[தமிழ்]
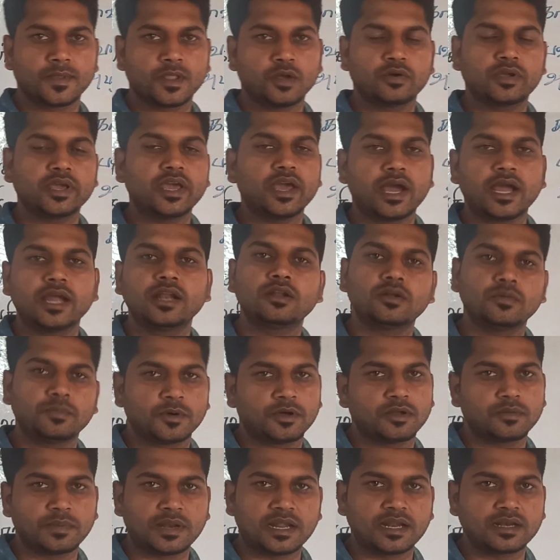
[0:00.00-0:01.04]
ஓகே ஹைட்ரோ
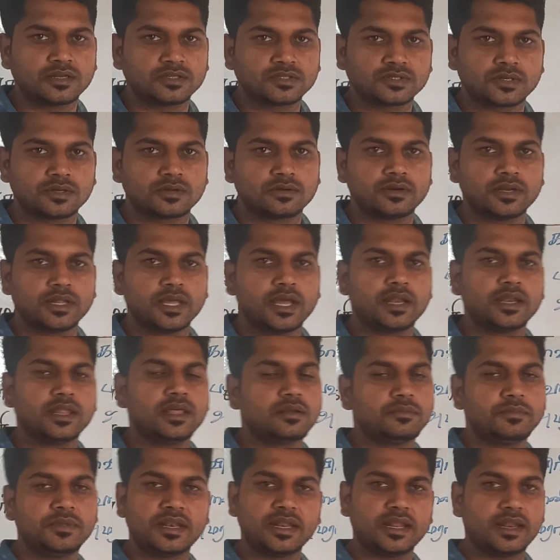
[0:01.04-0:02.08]
பவர் பிளான்ட்னு சொல்கிறோம் இல்லையா
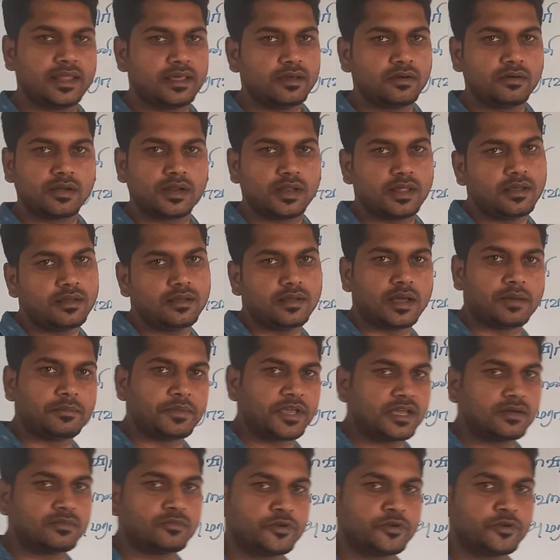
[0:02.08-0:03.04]
நீர் மின் நிலையங்களை அமைக்க